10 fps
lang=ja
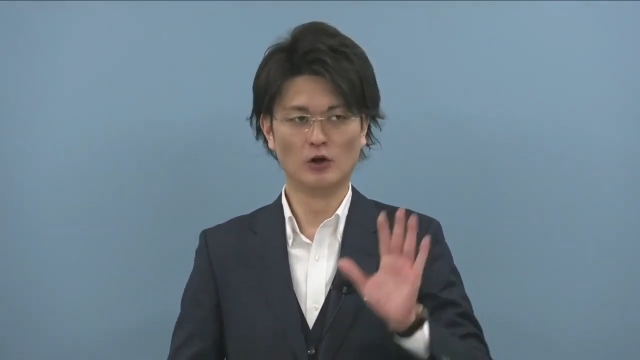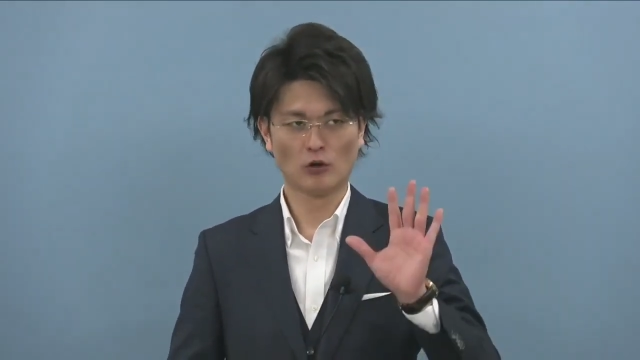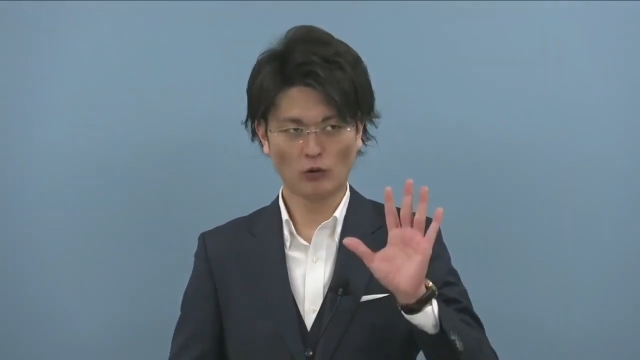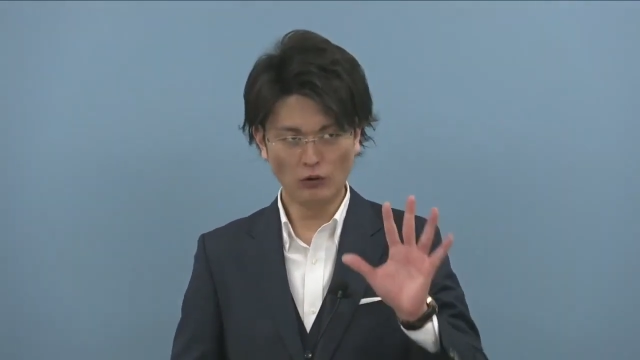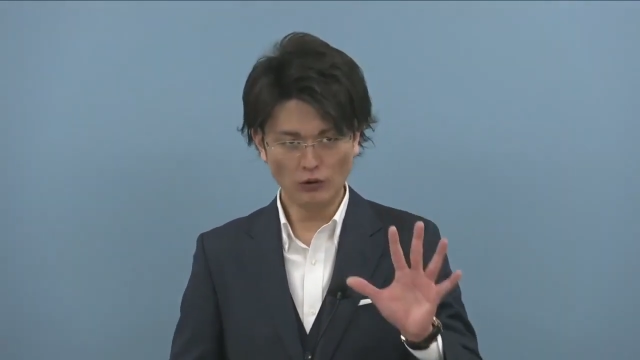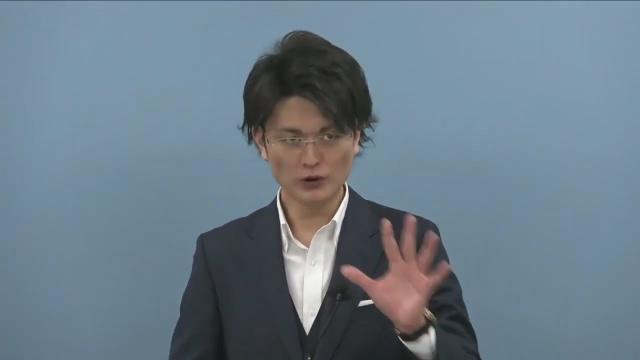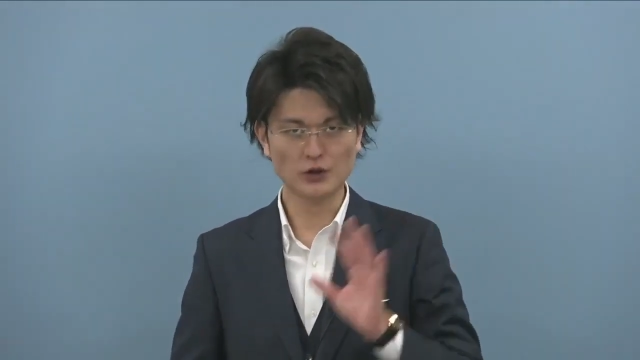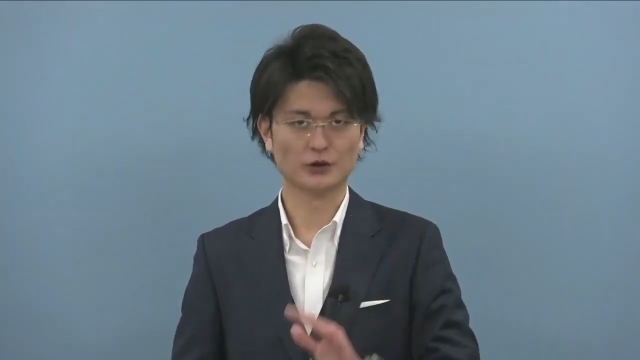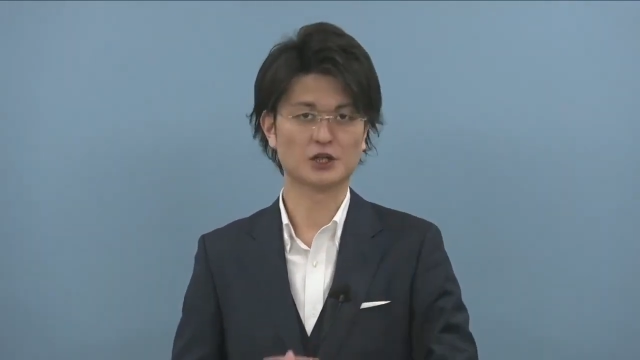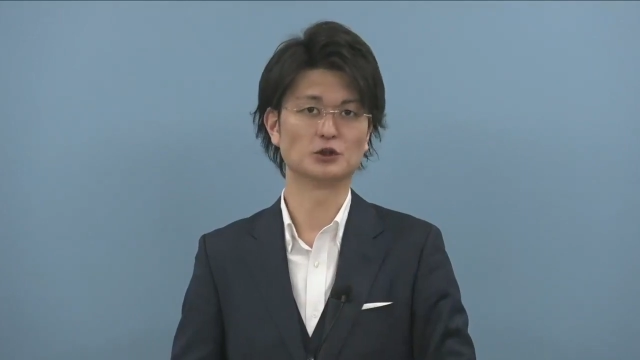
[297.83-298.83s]
講義
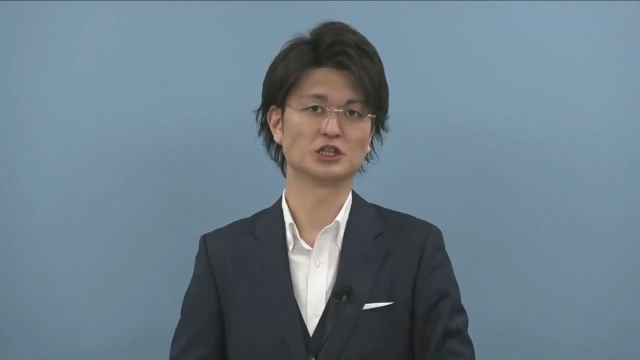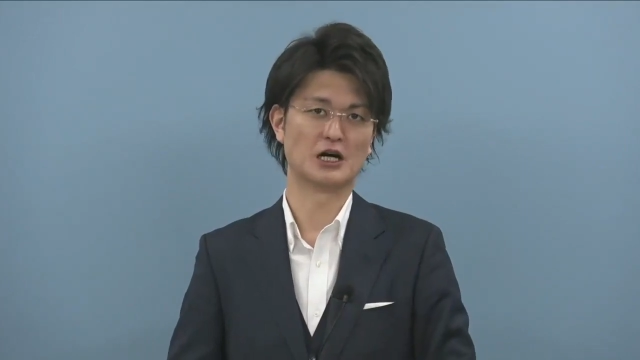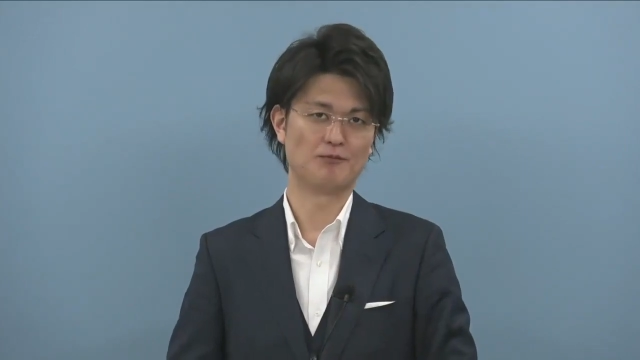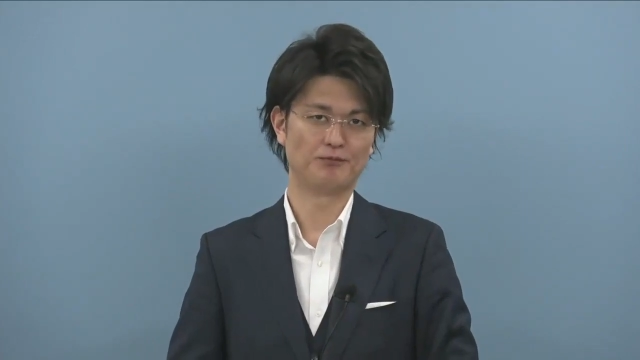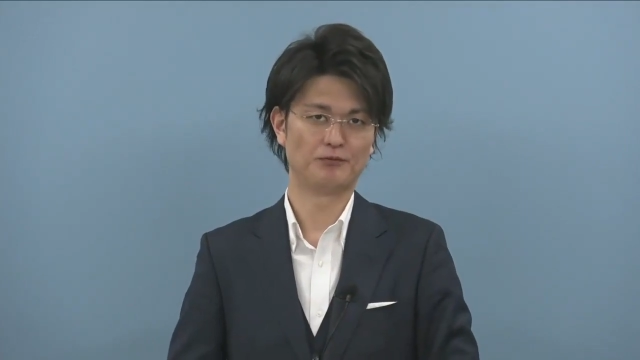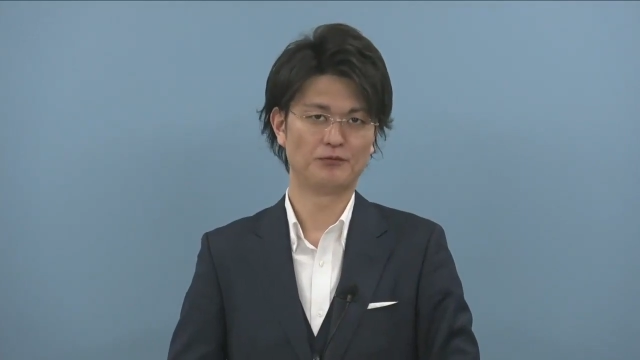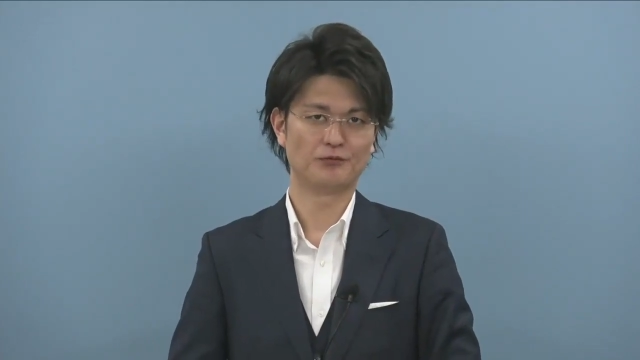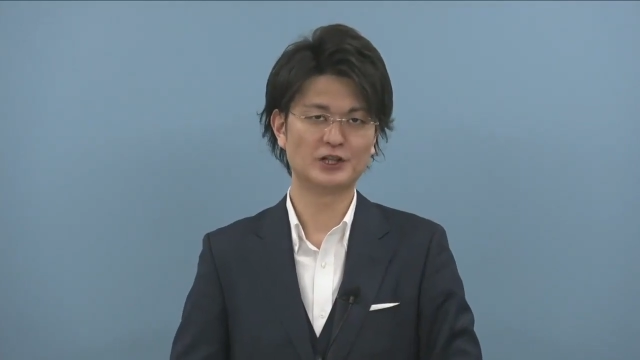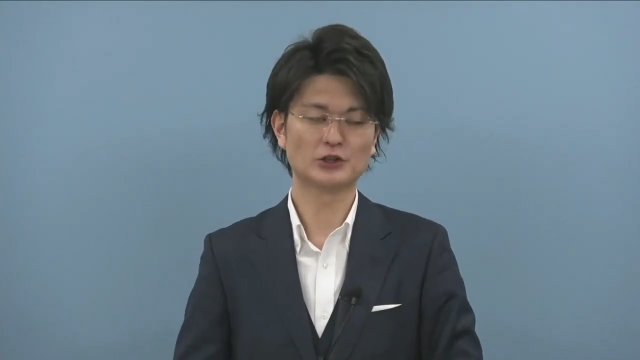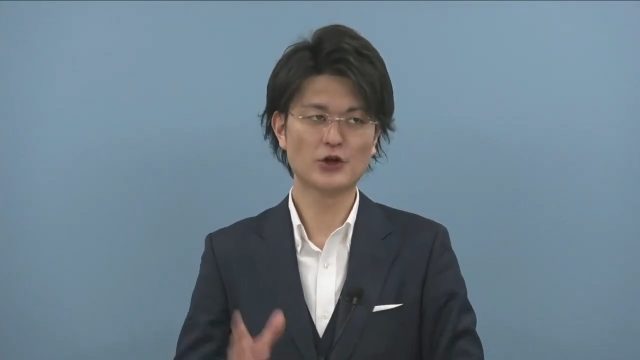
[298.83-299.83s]
を聞く時間、
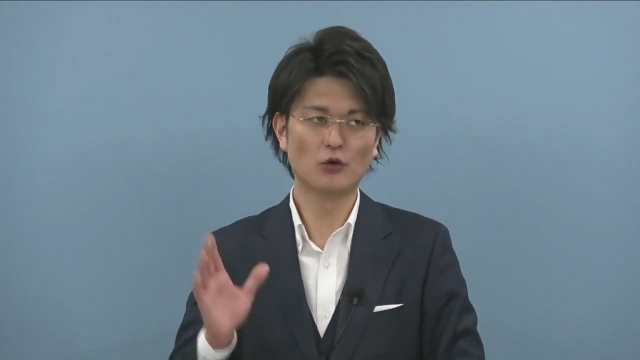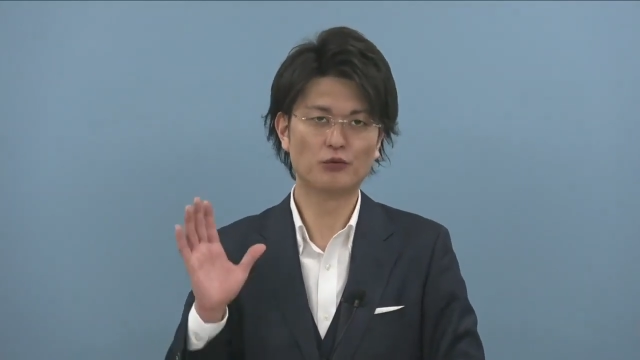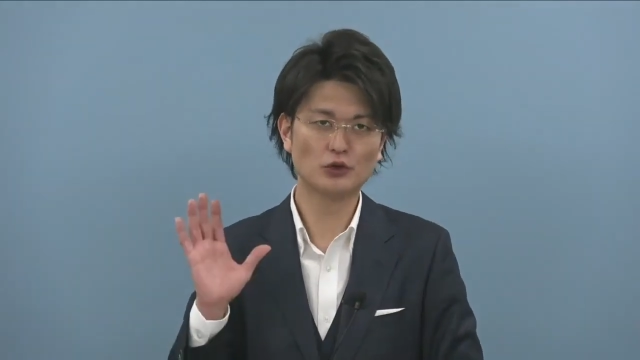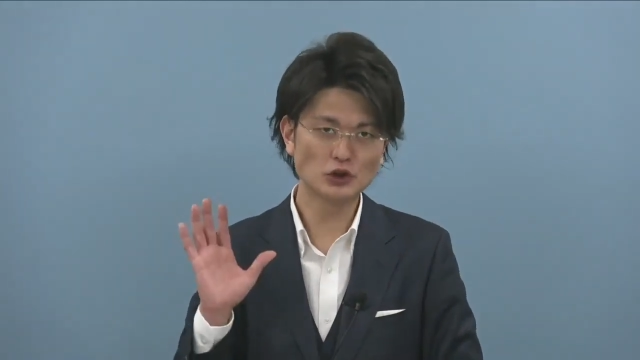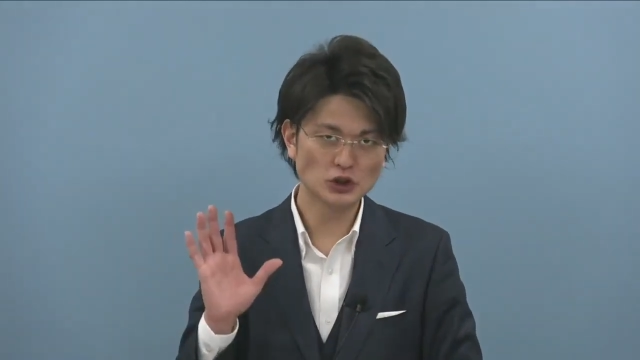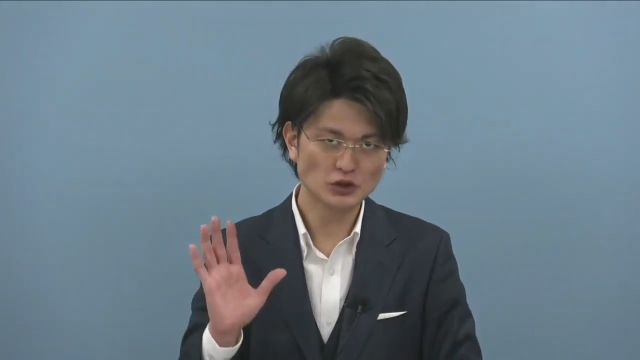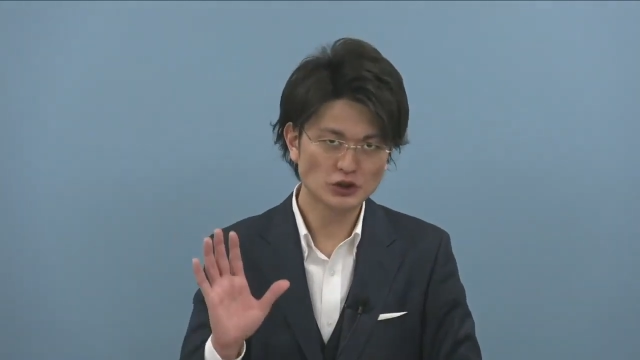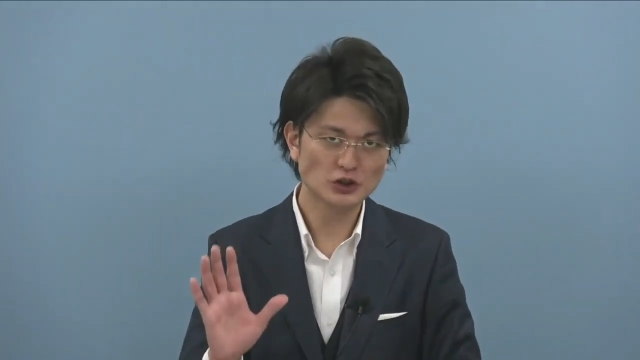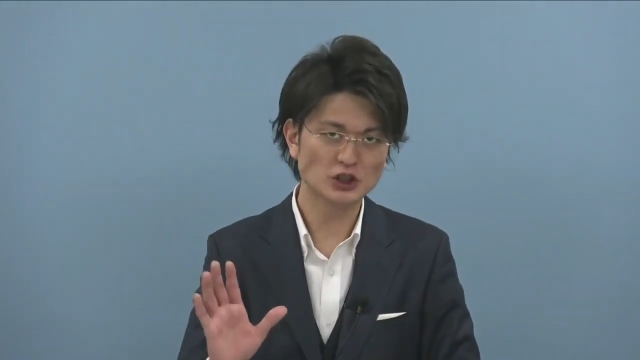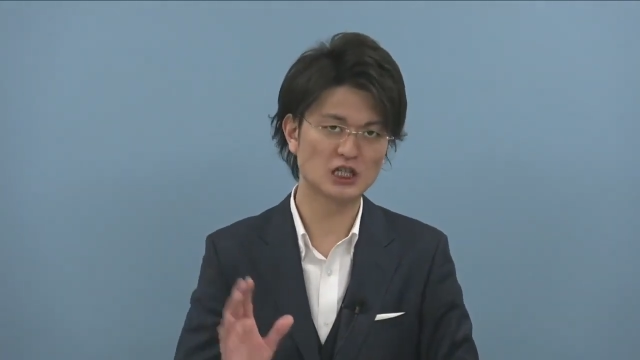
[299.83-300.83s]
で、それを復習
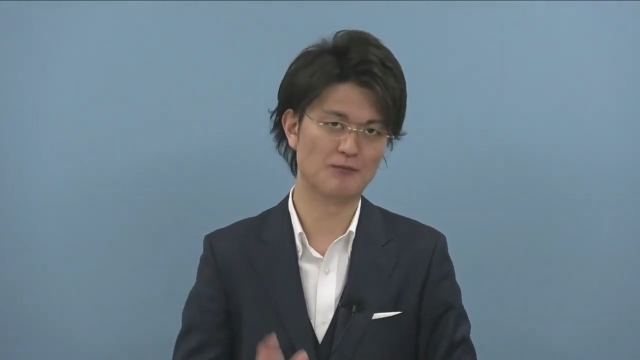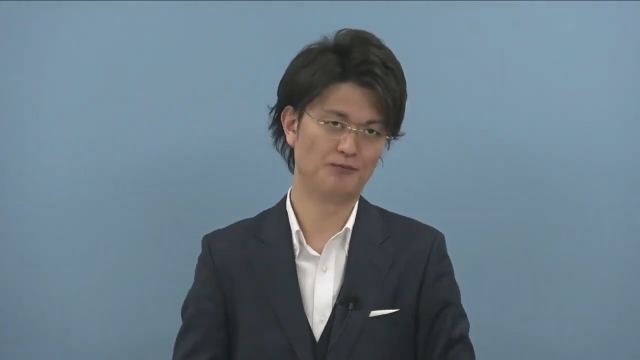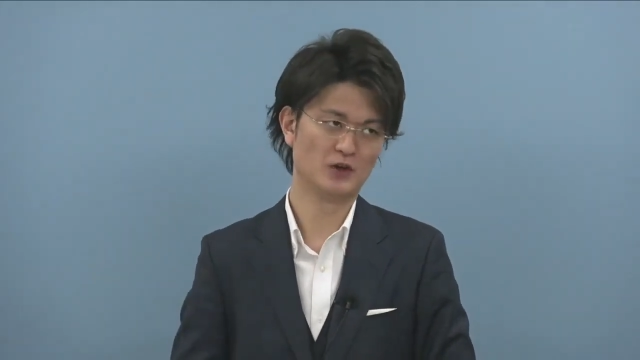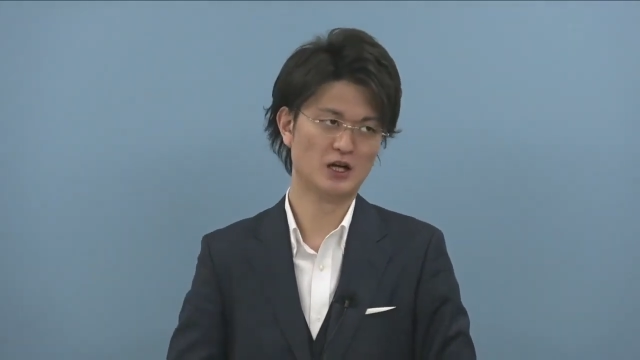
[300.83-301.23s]
する時間、